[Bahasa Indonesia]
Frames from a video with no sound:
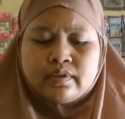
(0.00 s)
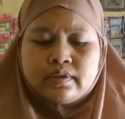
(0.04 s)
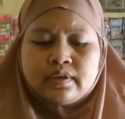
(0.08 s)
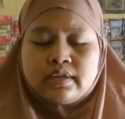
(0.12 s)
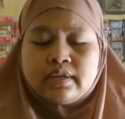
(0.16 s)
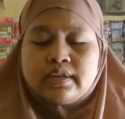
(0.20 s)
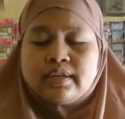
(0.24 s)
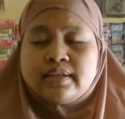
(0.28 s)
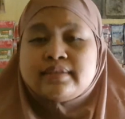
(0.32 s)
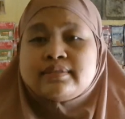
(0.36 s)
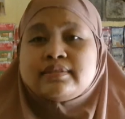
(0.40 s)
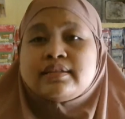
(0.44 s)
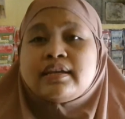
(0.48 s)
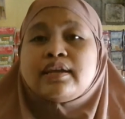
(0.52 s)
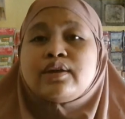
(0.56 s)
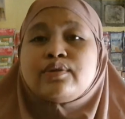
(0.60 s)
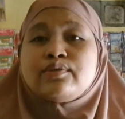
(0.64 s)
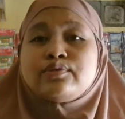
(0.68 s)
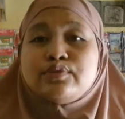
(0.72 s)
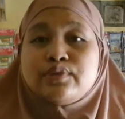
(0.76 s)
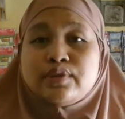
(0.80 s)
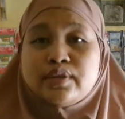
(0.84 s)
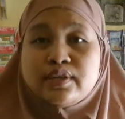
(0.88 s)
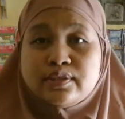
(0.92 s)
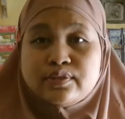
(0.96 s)
nih saya
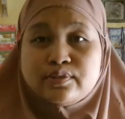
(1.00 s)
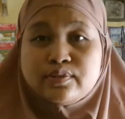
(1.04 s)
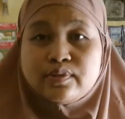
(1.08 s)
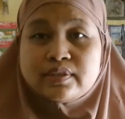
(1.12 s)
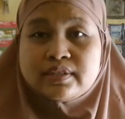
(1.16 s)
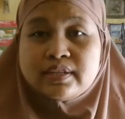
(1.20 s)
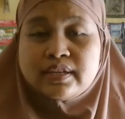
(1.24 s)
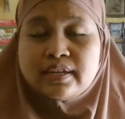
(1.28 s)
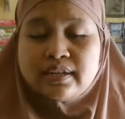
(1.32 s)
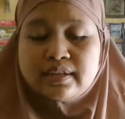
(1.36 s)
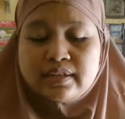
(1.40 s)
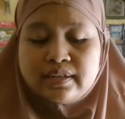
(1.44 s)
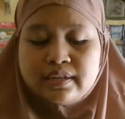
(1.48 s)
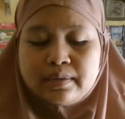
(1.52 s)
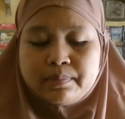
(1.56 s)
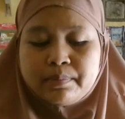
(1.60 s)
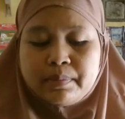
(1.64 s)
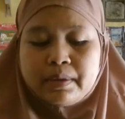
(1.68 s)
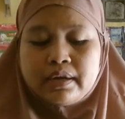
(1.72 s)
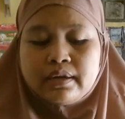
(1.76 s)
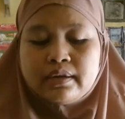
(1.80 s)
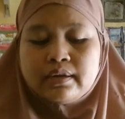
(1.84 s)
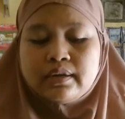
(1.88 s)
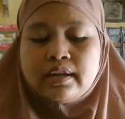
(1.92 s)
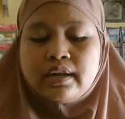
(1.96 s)
unjukin suasana di
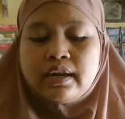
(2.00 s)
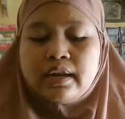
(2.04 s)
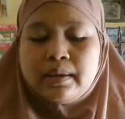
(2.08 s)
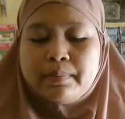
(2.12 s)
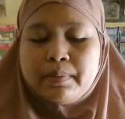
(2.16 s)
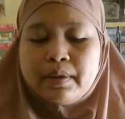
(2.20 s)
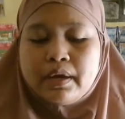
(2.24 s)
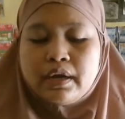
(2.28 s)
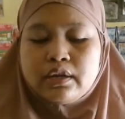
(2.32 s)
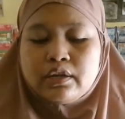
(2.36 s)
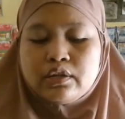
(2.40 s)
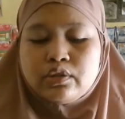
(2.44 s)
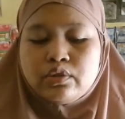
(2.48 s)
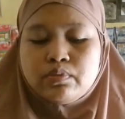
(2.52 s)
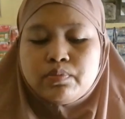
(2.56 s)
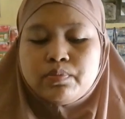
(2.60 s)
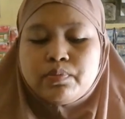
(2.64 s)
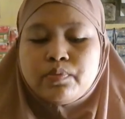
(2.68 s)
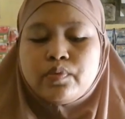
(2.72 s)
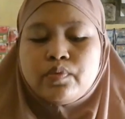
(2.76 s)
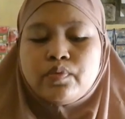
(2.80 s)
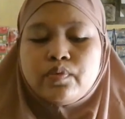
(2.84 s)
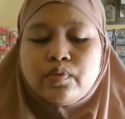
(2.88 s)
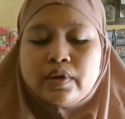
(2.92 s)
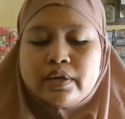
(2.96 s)
depan di lapangan itu
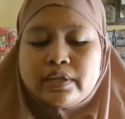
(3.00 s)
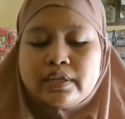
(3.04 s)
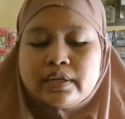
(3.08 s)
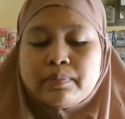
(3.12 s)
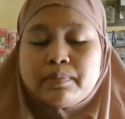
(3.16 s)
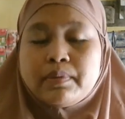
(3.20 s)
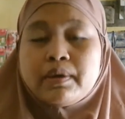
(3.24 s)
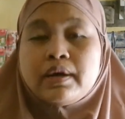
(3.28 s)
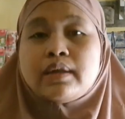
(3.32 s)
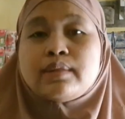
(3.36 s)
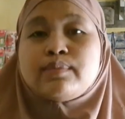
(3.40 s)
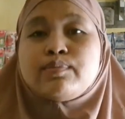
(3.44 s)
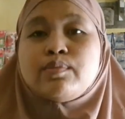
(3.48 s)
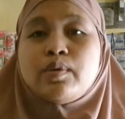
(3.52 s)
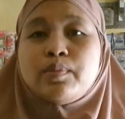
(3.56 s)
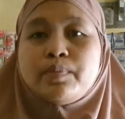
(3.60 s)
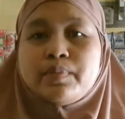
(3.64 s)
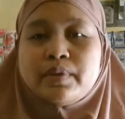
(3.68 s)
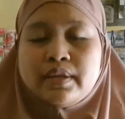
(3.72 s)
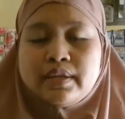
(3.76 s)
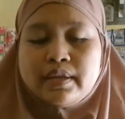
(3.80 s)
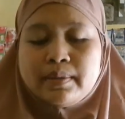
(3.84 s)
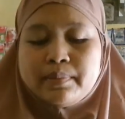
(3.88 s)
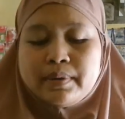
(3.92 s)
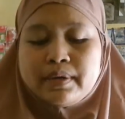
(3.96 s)
banyak banget
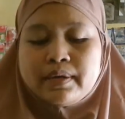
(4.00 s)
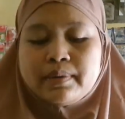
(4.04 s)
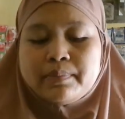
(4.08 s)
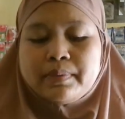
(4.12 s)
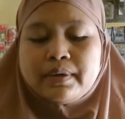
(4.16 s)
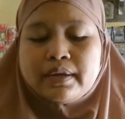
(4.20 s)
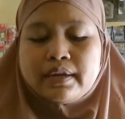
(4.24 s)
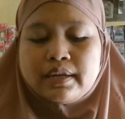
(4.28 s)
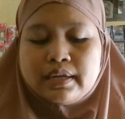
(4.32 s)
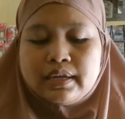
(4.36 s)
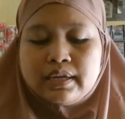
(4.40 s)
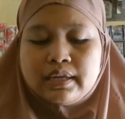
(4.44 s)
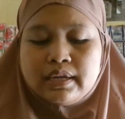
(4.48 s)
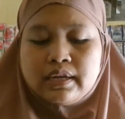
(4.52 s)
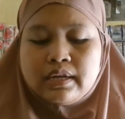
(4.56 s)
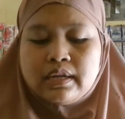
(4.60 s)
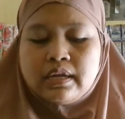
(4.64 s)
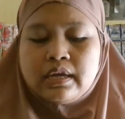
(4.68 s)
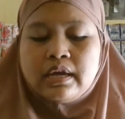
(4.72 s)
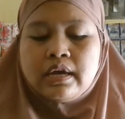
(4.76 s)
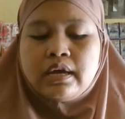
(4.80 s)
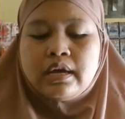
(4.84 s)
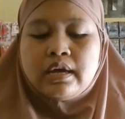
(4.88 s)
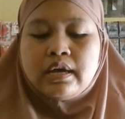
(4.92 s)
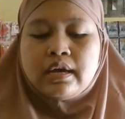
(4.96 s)
mobil yang pada parkir
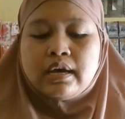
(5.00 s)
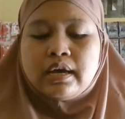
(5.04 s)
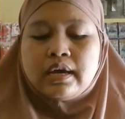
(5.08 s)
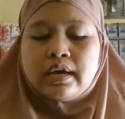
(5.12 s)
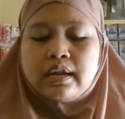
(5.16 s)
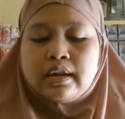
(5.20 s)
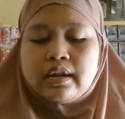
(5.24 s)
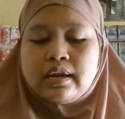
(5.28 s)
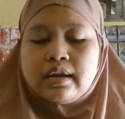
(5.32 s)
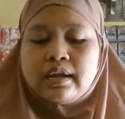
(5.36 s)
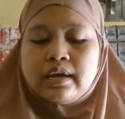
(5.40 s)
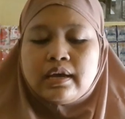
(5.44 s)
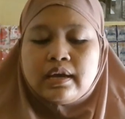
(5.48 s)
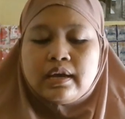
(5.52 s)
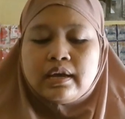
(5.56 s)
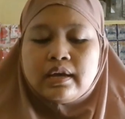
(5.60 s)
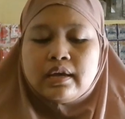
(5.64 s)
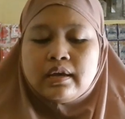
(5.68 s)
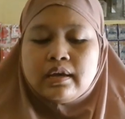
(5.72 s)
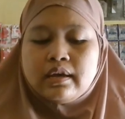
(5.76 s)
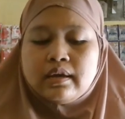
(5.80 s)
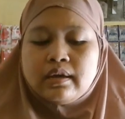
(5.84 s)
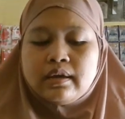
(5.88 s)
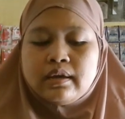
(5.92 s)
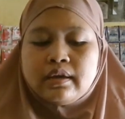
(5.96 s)

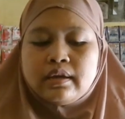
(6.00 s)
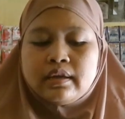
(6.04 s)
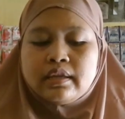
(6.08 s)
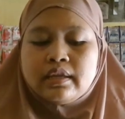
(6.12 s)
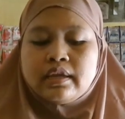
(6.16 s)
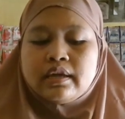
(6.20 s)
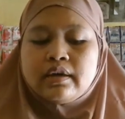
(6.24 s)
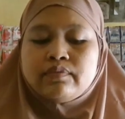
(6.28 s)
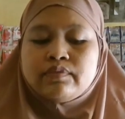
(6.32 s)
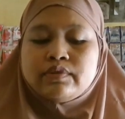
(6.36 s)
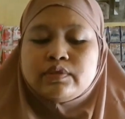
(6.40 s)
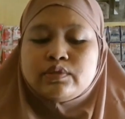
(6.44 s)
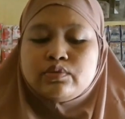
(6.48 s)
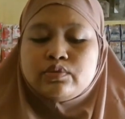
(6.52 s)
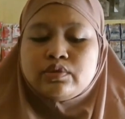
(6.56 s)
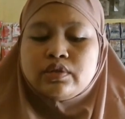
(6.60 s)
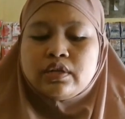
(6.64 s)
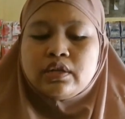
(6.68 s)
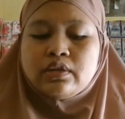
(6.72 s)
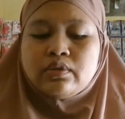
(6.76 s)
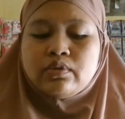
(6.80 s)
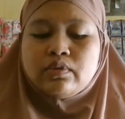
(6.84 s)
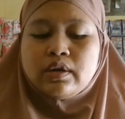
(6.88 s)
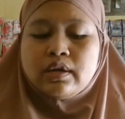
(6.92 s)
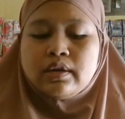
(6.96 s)
karena yang wisuda
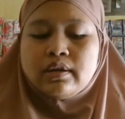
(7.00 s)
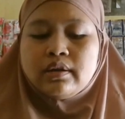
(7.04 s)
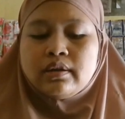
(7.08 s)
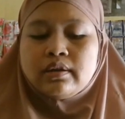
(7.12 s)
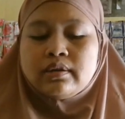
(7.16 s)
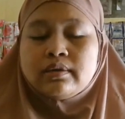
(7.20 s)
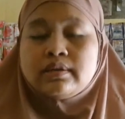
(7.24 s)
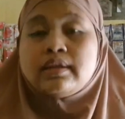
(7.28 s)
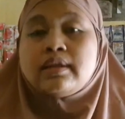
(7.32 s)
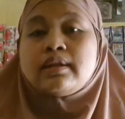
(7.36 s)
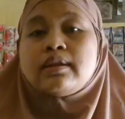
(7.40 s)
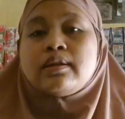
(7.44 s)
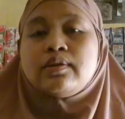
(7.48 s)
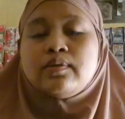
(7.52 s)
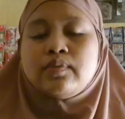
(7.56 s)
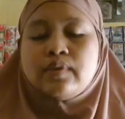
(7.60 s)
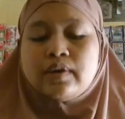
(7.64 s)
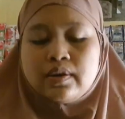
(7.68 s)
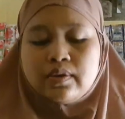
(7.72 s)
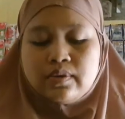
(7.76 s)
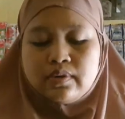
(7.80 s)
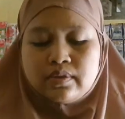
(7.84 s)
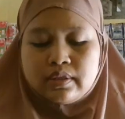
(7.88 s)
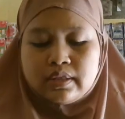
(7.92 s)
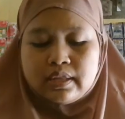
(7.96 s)
itu kan dari luar
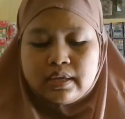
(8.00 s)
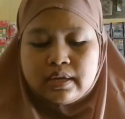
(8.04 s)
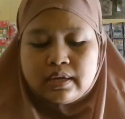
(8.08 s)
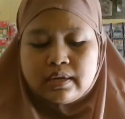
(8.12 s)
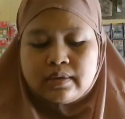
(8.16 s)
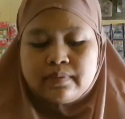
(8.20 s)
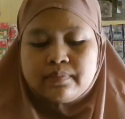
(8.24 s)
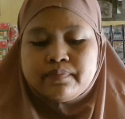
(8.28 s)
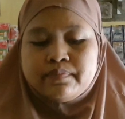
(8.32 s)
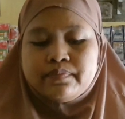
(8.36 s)
kota